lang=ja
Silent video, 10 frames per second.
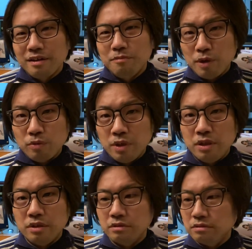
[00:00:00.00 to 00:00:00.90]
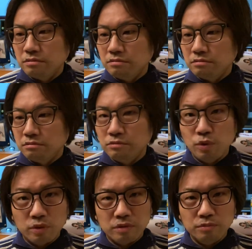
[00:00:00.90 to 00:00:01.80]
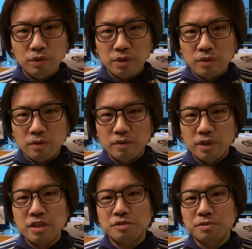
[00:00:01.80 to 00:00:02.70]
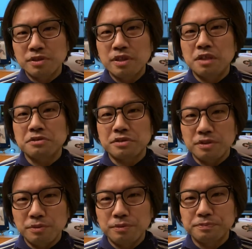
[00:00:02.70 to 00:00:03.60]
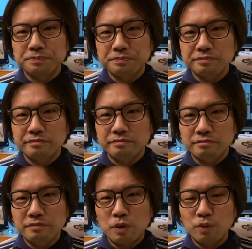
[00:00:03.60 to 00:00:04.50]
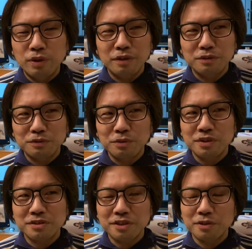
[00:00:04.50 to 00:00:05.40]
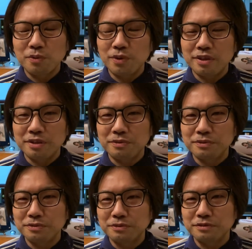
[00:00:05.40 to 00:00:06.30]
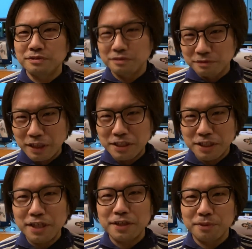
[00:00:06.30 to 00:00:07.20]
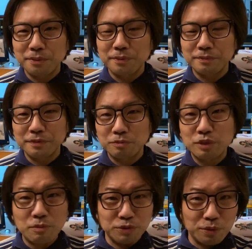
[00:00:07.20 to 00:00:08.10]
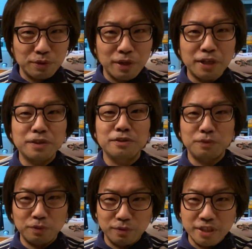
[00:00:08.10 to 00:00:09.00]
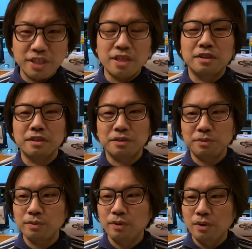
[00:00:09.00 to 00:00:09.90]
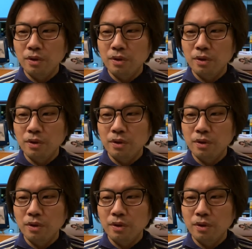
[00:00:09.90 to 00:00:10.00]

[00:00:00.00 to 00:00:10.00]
まあこれムロムロのダンスも好きなんですけど、まあ、こんなの取ってつけて5位っていうわけじゃないけど多分それぐらいの位置なんだけど